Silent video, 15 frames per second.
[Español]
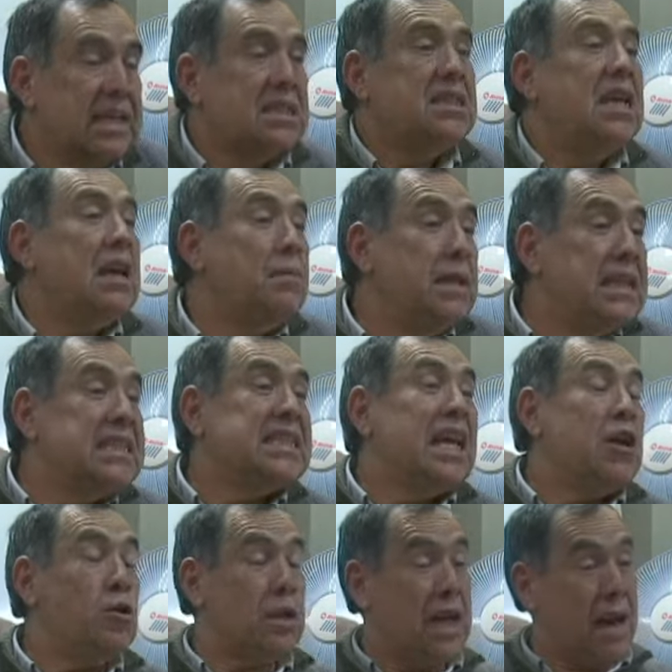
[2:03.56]
Si el
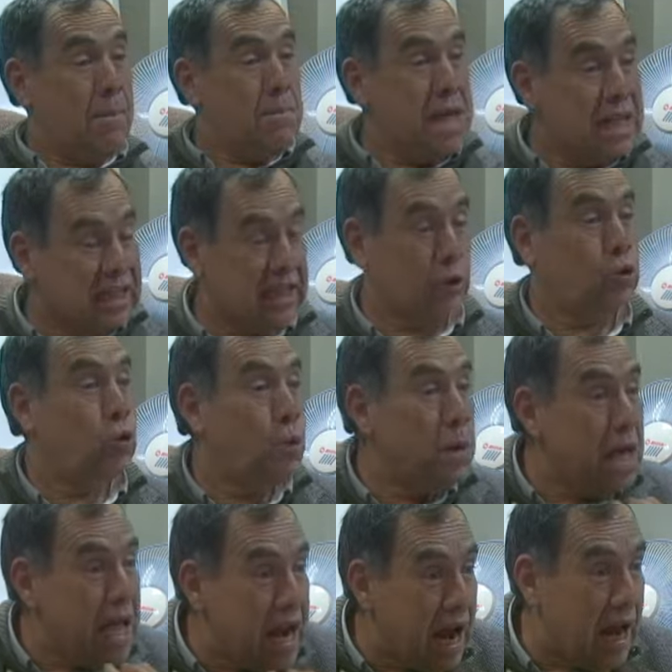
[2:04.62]
Ministerio del Ambiente
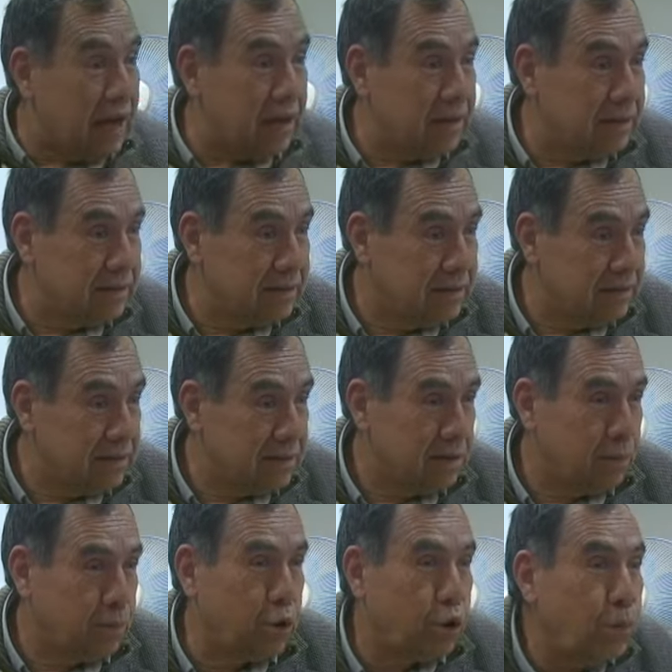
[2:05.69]
tuviera
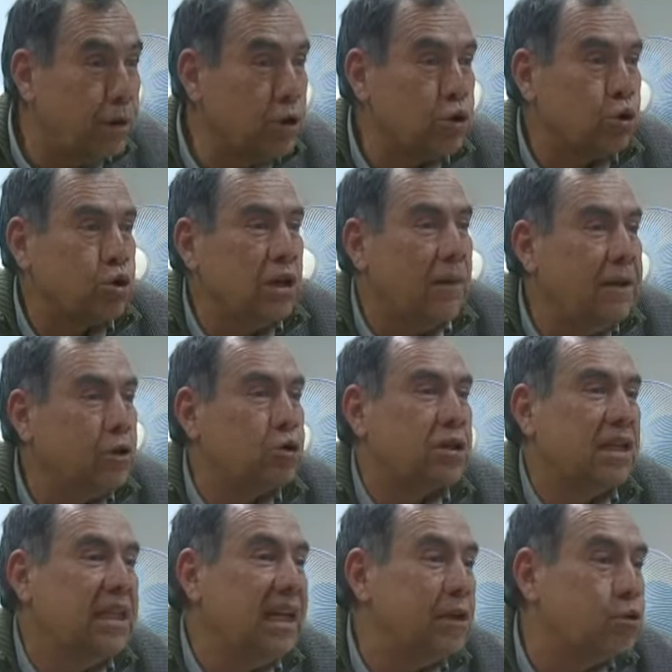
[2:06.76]
por lo menos los elementos
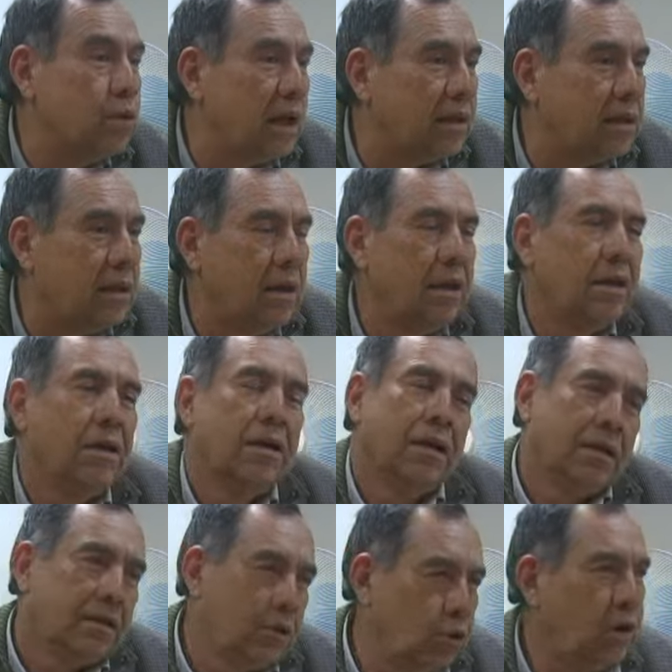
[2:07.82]
que tiene SUNAT,
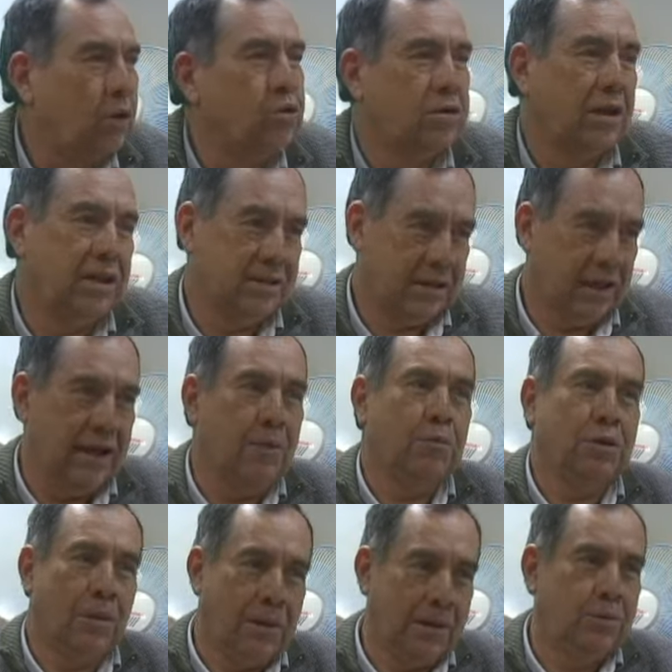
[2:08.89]
de otra cosa
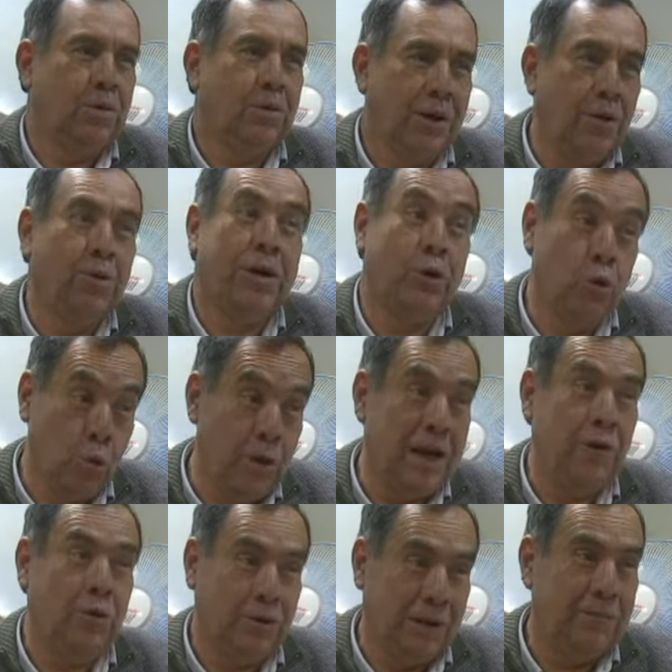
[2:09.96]
estaríamos hablando. Creo que no
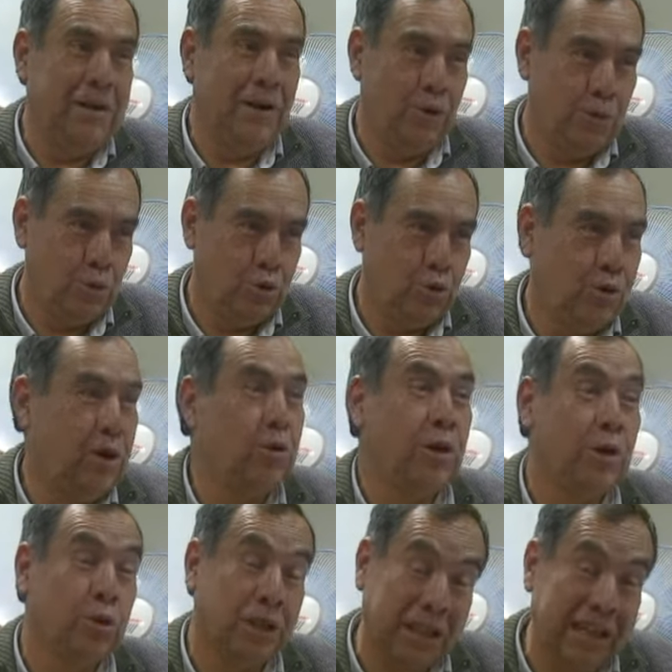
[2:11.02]
hubieran contaminado mucho, creo
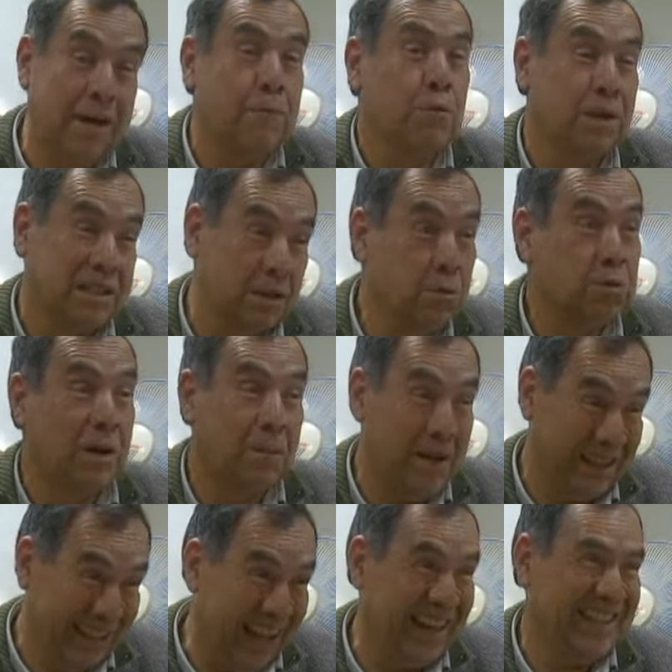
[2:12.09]
que no tendríamos pasivos
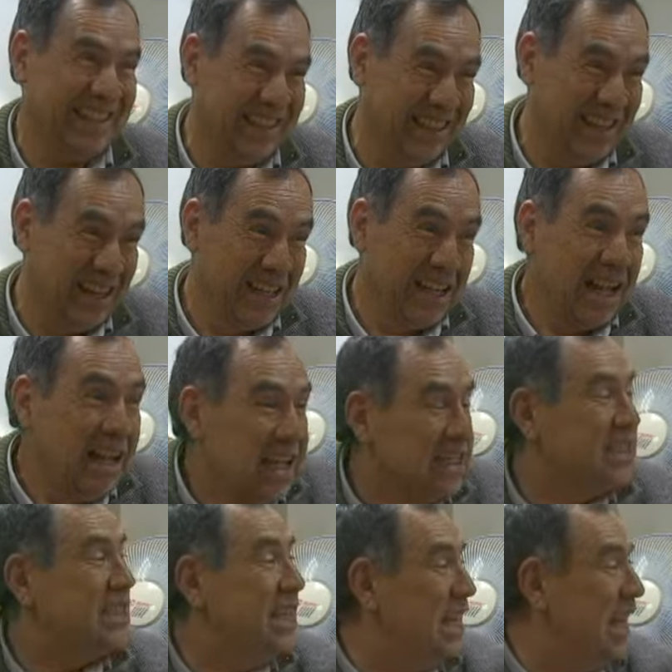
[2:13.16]
ambientales.
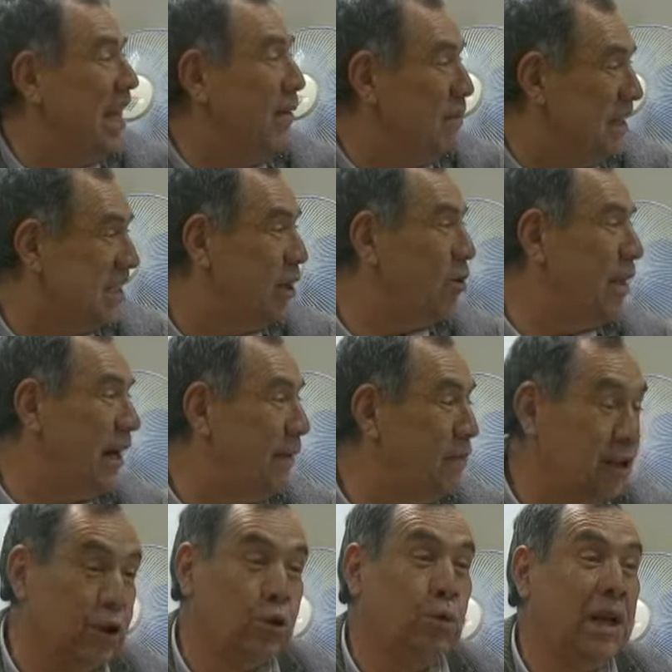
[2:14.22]
Si el Ministerio del
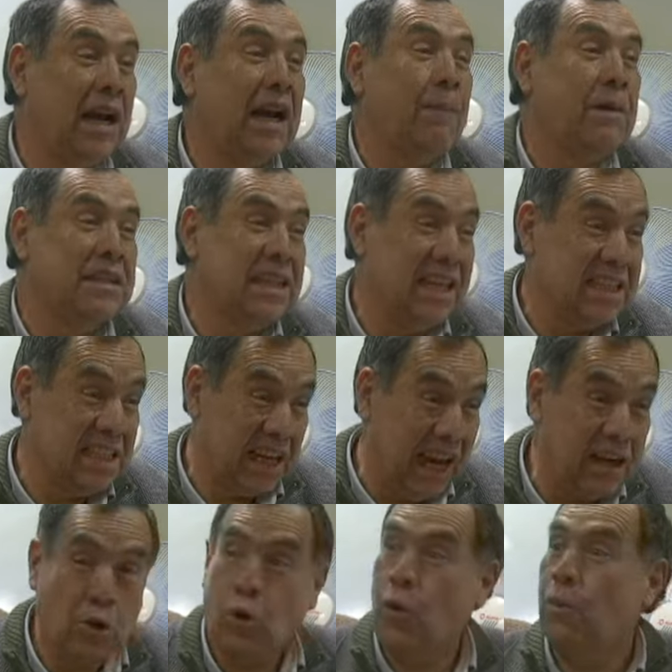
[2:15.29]
Ambiente tuviera capacidad de
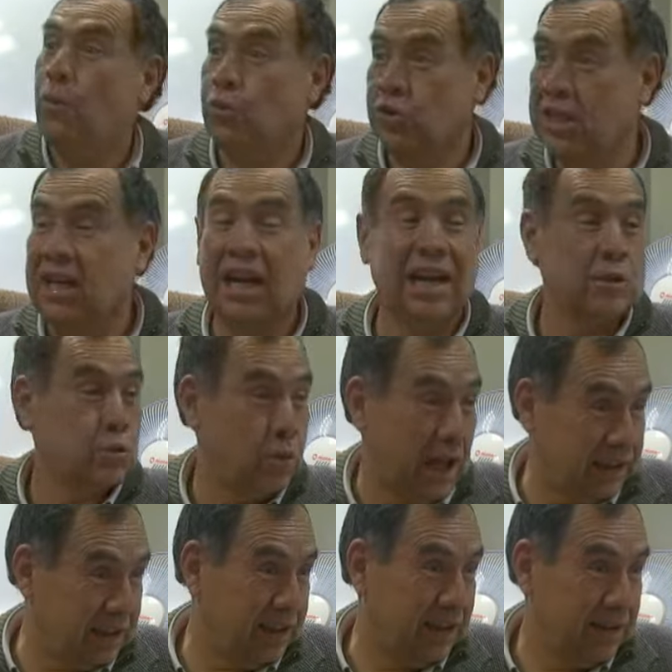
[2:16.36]
cerrar, como cierra la
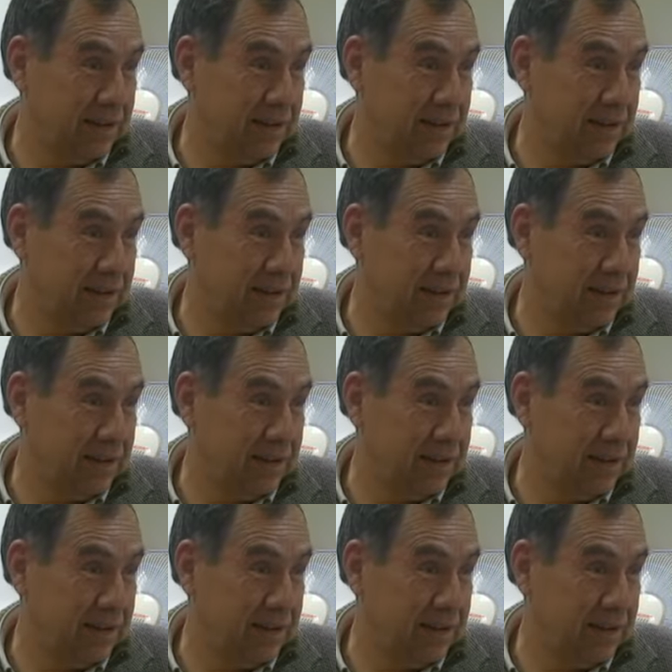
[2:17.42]
SUNAT,